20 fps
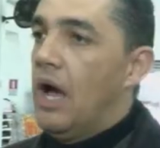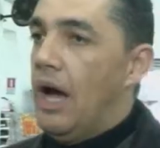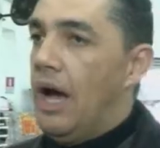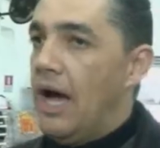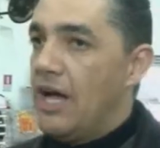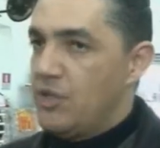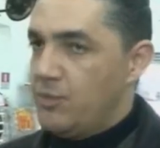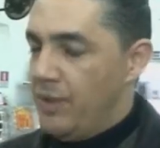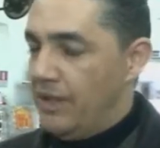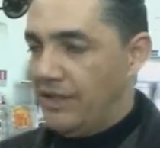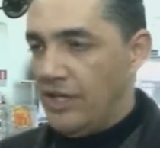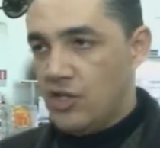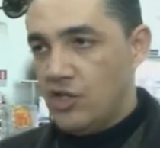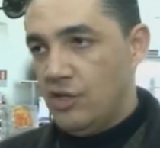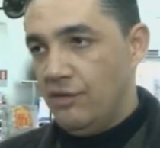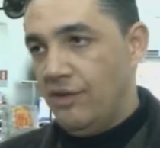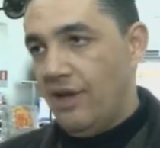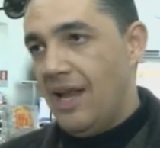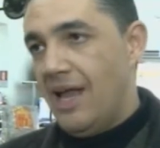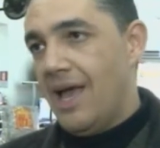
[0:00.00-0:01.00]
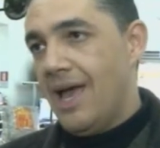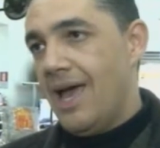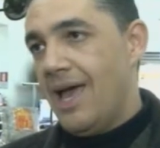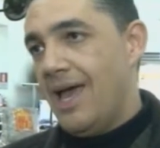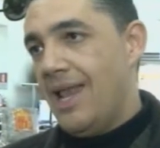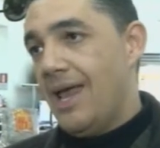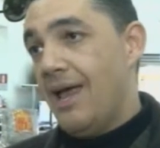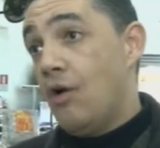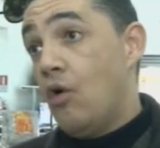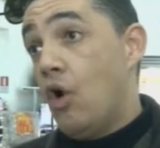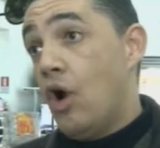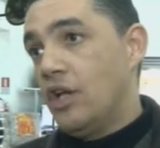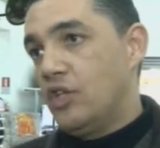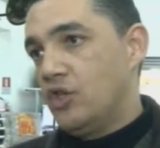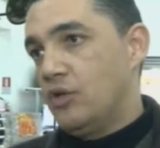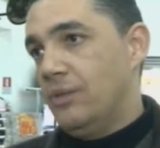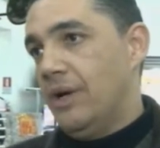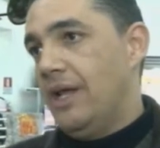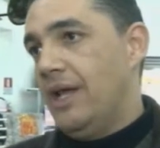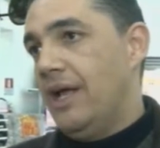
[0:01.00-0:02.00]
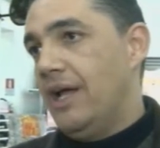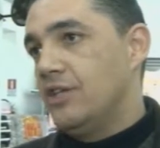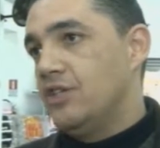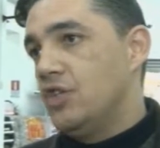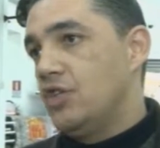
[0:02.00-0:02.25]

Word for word: A expectativa ela é, ela é ótima, né?